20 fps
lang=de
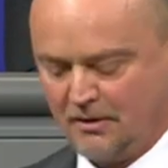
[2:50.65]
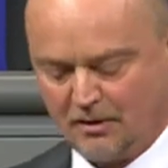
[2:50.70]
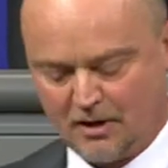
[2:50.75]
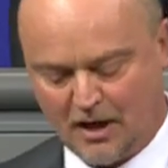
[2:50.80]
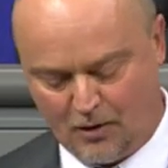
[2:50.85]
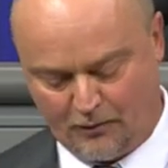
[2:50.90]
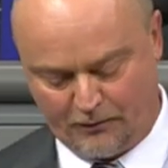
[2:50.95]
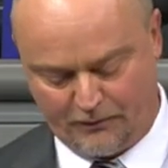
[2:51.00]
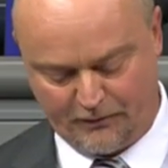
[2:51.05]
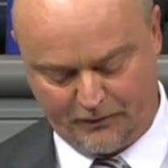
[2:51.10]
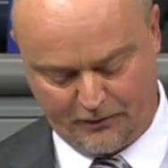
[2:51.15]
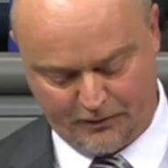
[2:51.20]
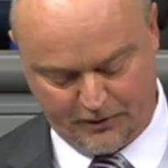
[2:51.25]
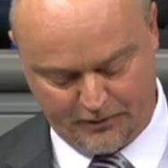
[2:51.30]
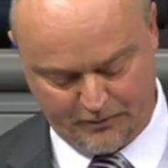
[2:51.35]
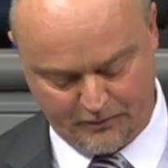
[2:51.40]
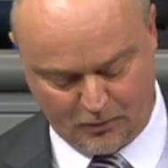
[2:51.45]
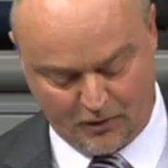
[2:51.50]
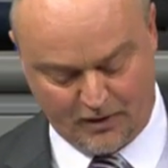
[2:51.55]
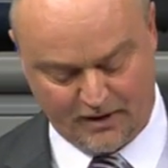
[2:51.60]
kaufen können
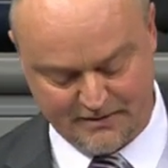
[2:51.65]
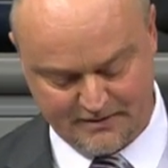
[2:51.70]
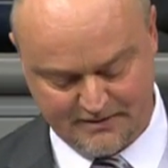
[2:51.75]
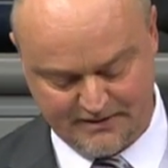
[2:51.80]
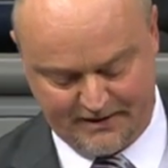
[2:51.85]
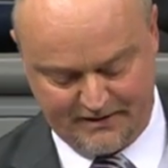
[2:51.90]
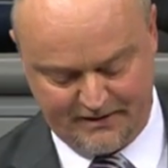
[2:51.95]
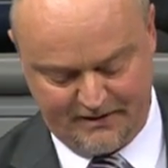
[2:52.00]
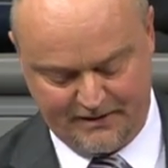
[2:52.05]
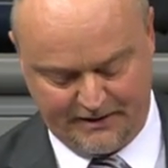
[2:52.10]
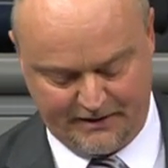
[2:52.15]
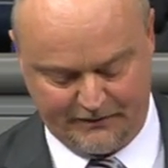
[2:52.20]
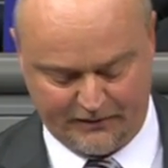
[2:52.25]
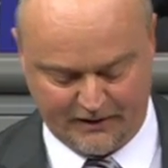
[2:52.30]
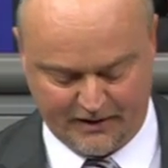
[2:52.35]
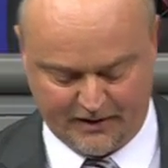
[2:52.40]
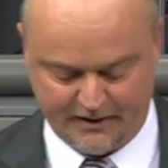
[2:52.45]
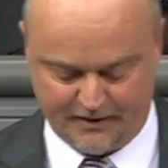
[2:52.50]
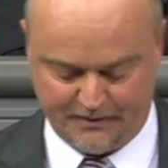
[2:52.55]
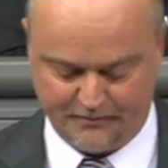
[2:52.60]
oder Sie
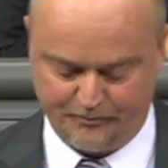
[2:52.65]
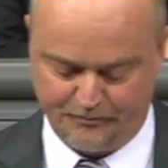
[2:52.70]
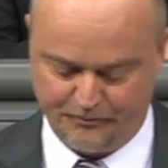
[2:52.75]
liefern können.